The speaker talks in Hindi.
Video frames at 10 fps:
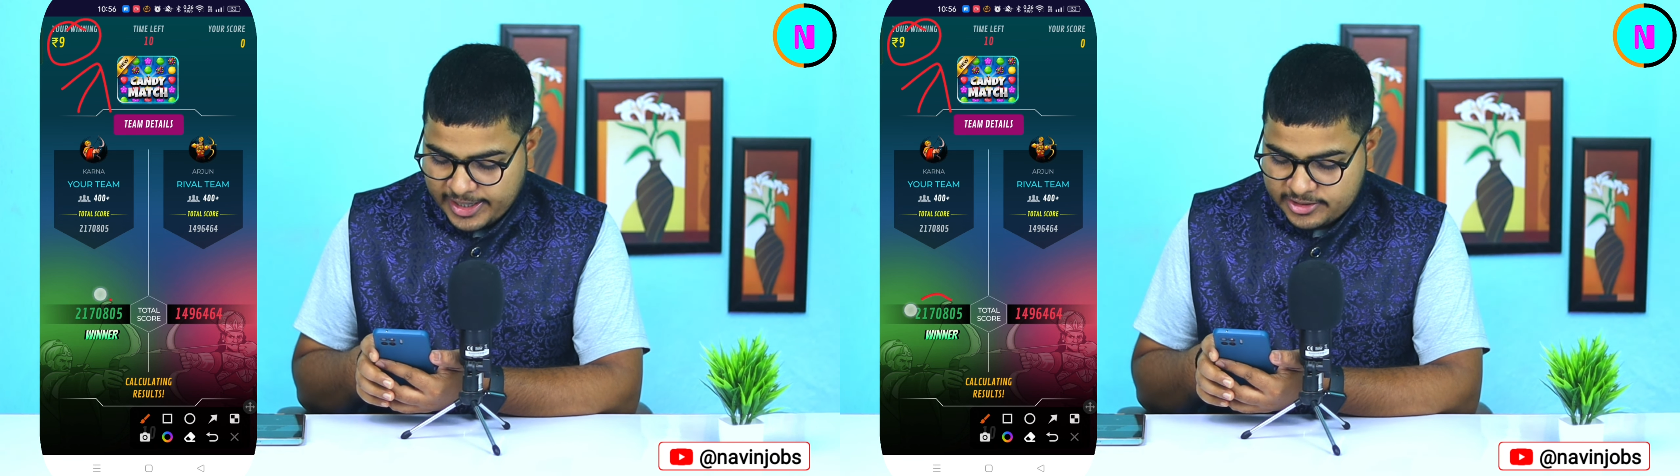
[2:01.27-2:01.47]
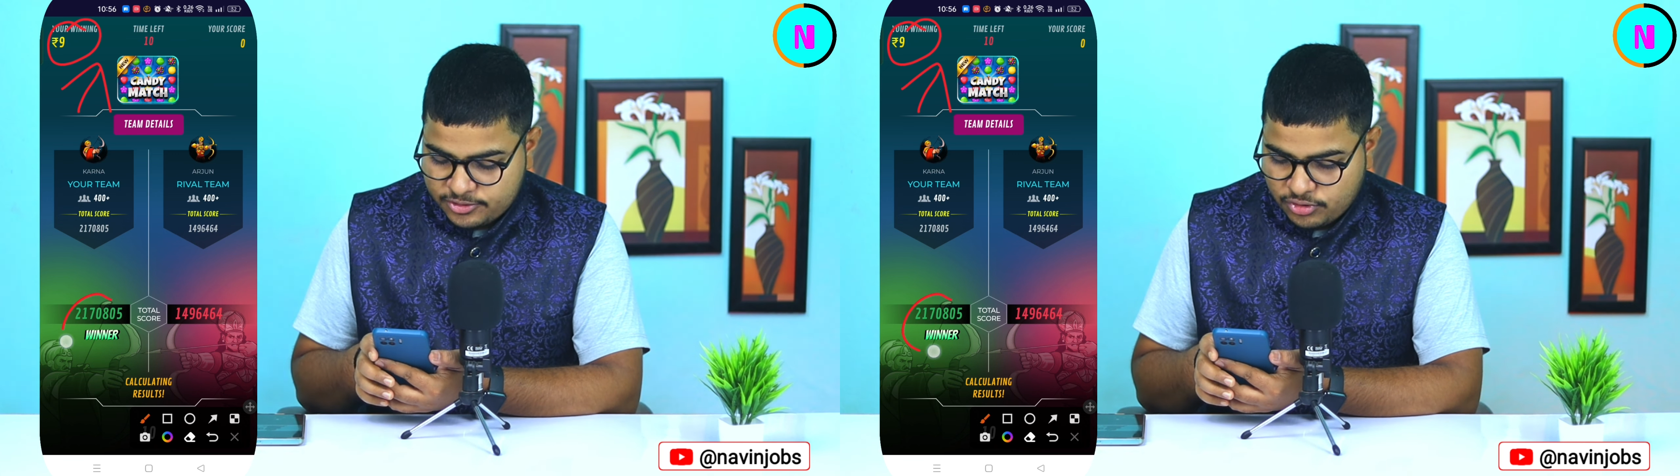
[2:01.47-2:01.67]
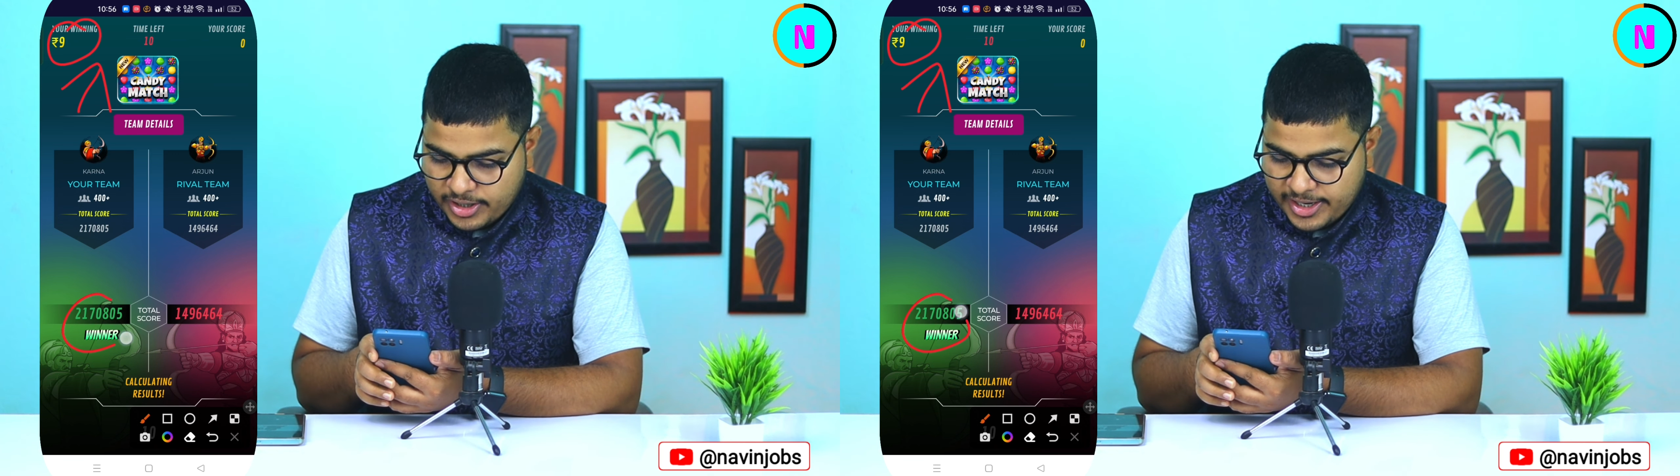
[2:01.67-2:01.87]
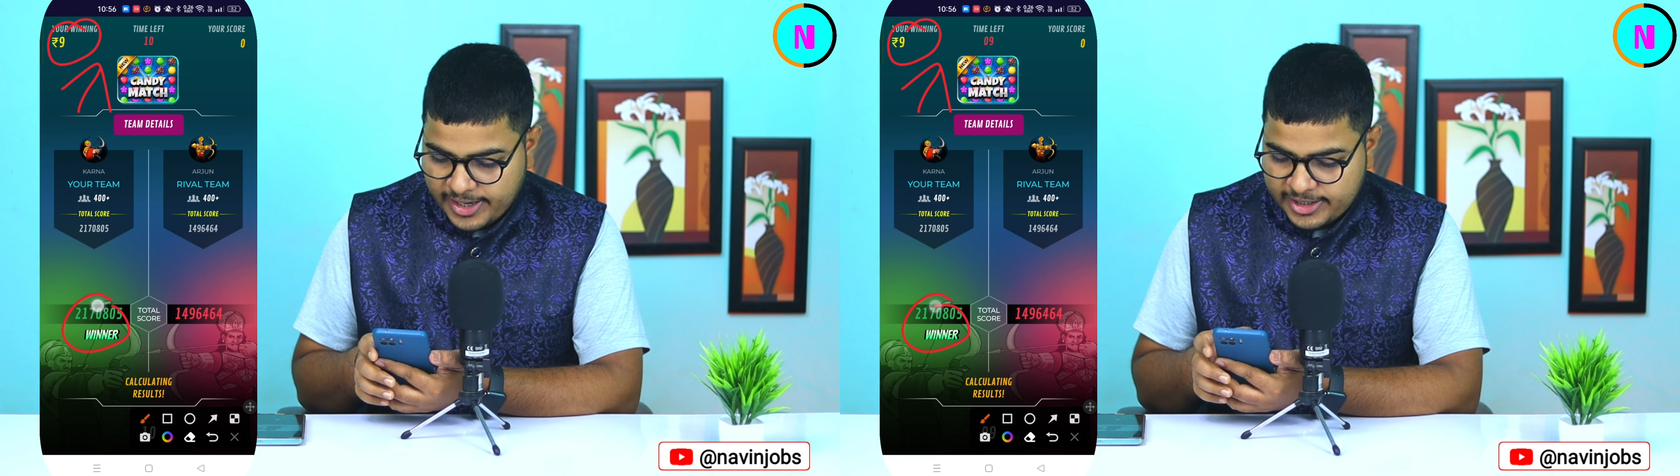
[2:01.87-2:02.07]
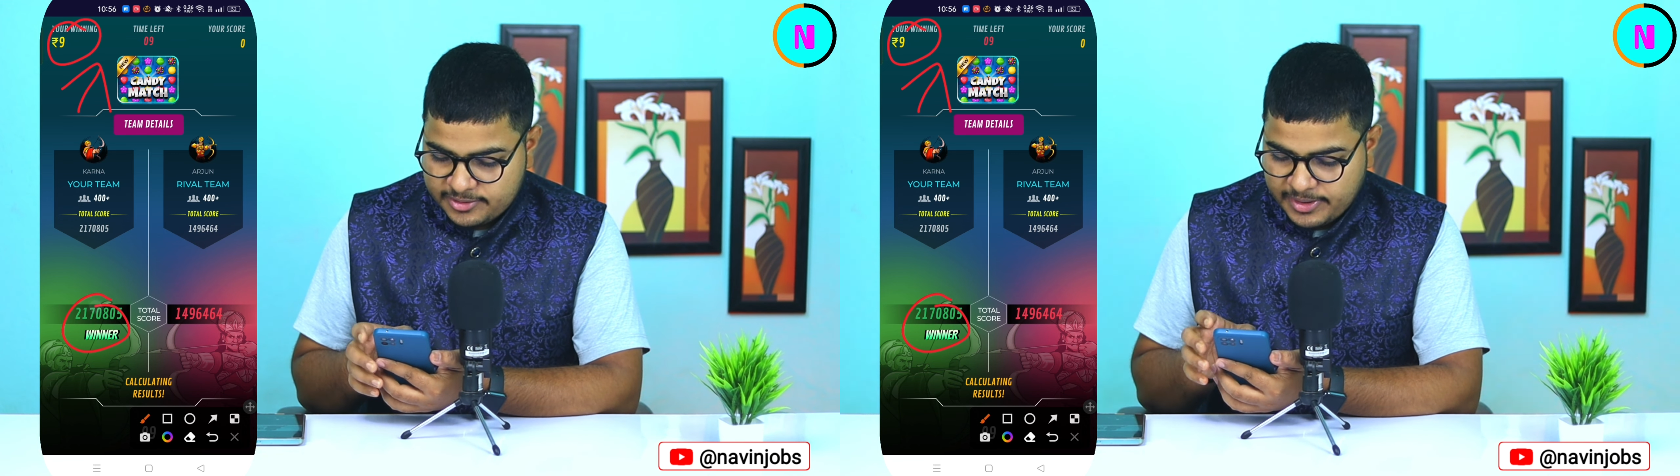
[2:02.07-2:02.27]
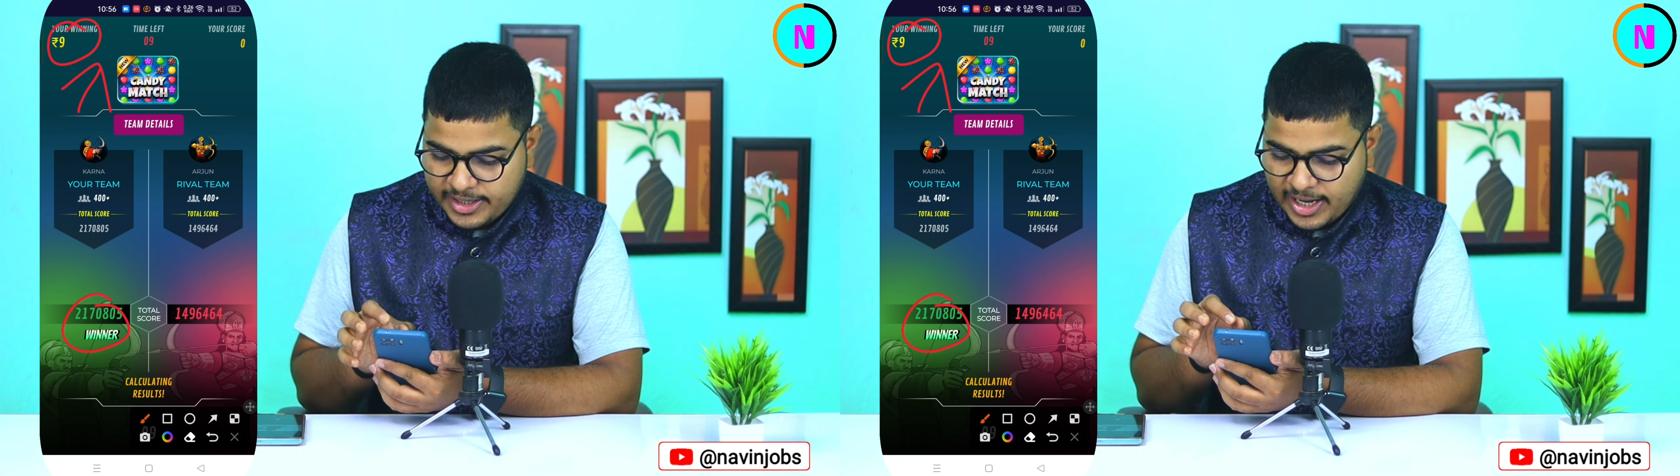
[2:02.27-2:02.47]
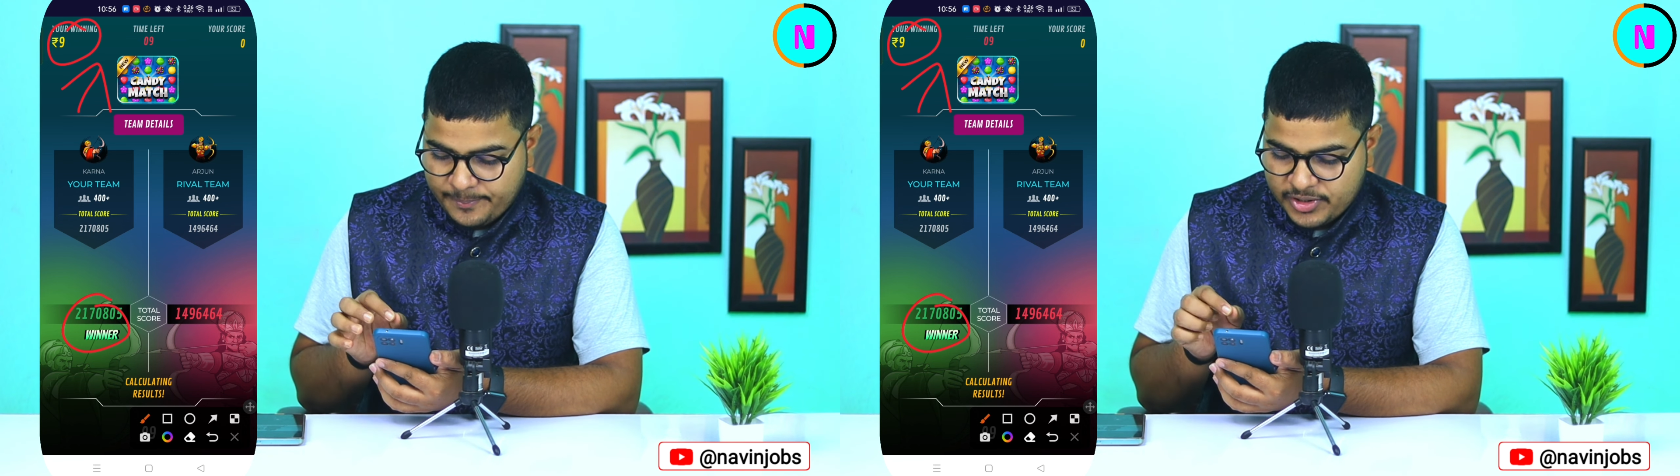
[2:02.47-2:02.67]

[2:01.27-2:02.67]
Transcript: गाइज जो है गाइज मैं यहाँ